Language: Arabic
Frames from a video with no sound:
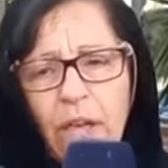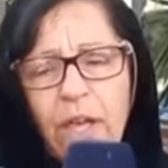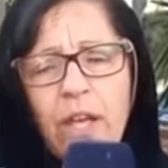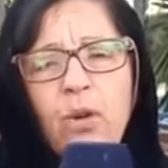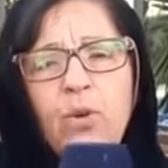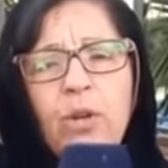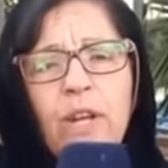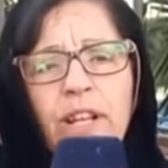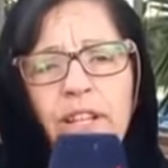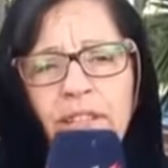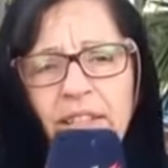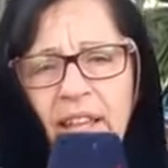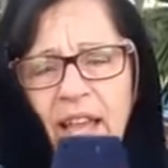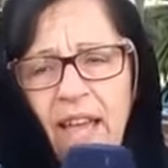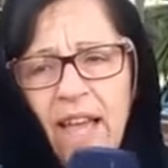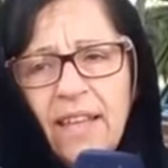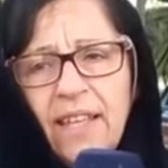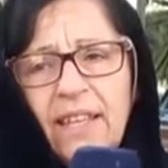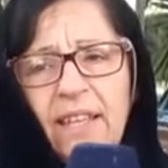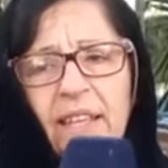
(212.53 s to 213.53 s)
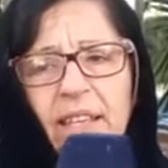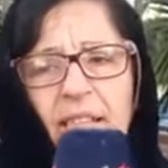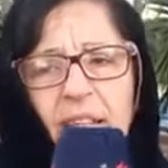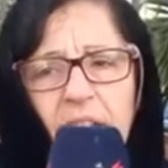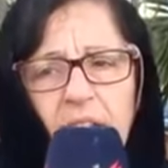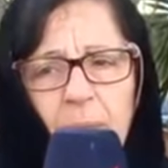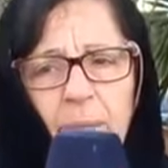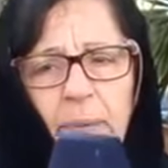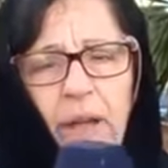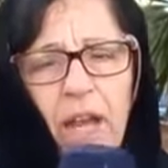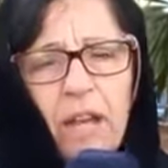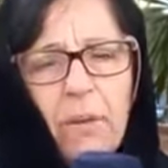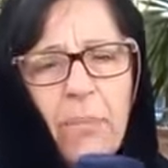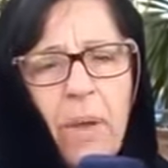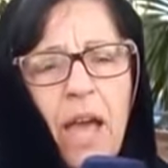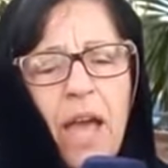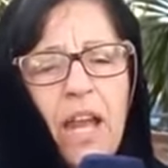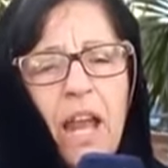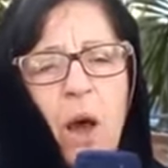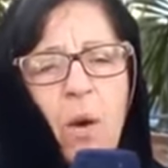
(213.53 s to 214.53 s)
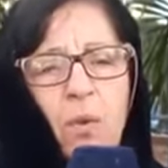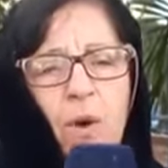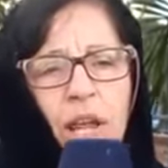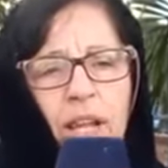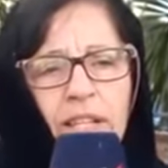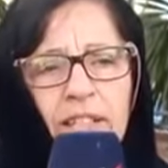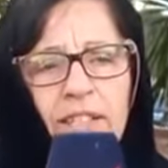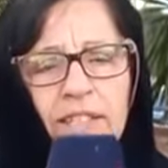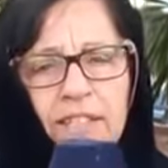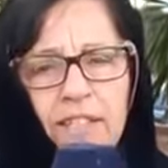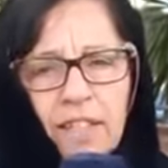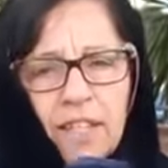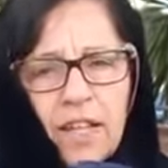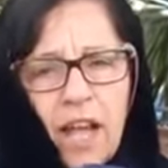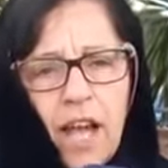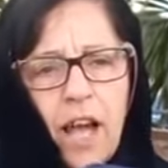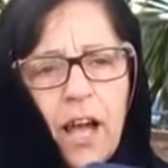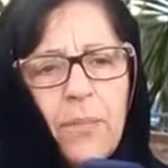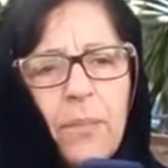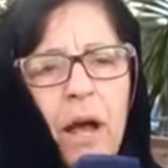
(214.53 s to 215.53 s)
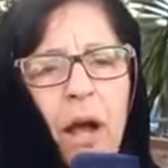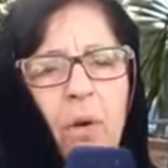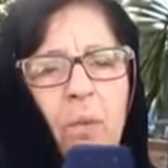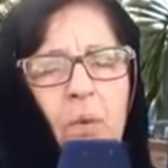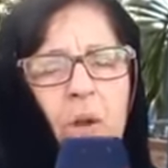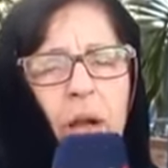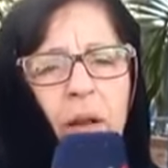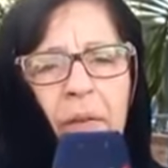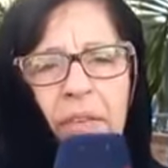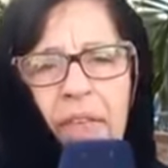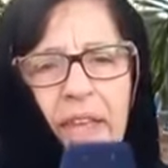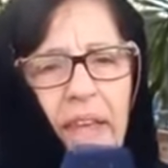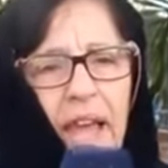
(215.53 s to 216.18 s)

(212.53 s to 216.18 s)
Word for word: كيكون عندك اكيد الربح المال او الانتقام او لا